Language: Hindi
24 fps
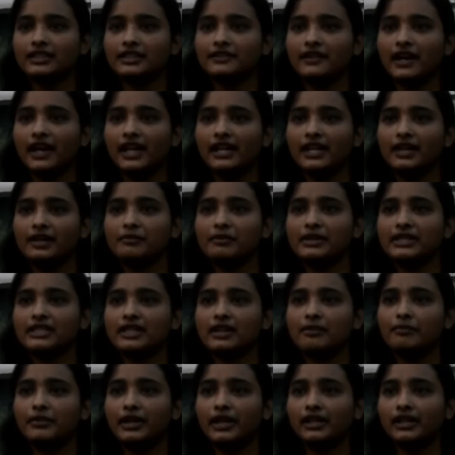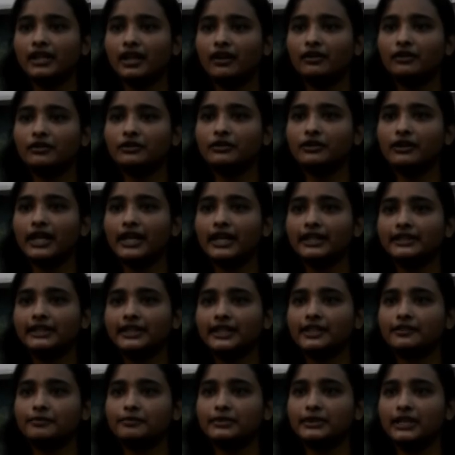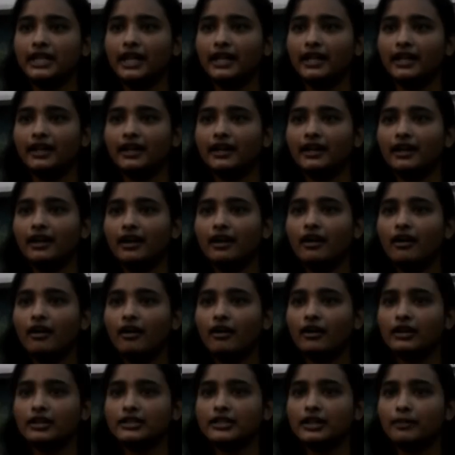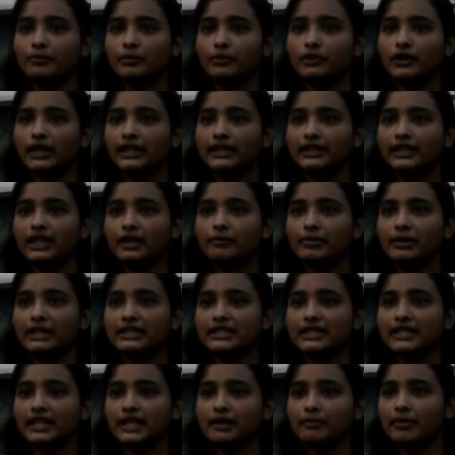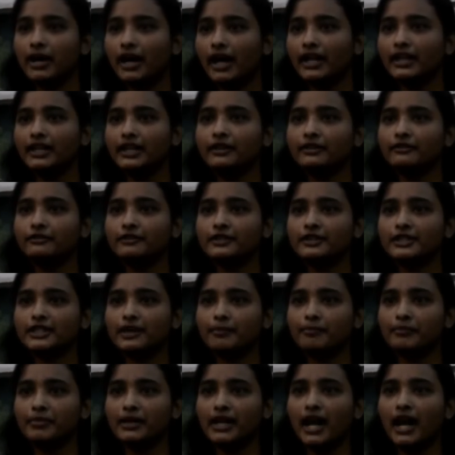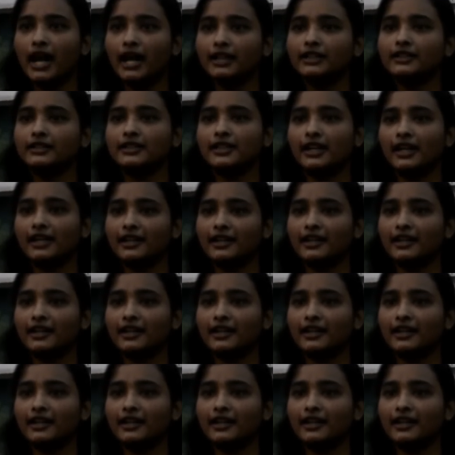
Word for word: शिवालय में सभी महिलाओं को एक तरफ बुलाया अंदर भेजने के बहाने वो सब पर हाथ डाल रहा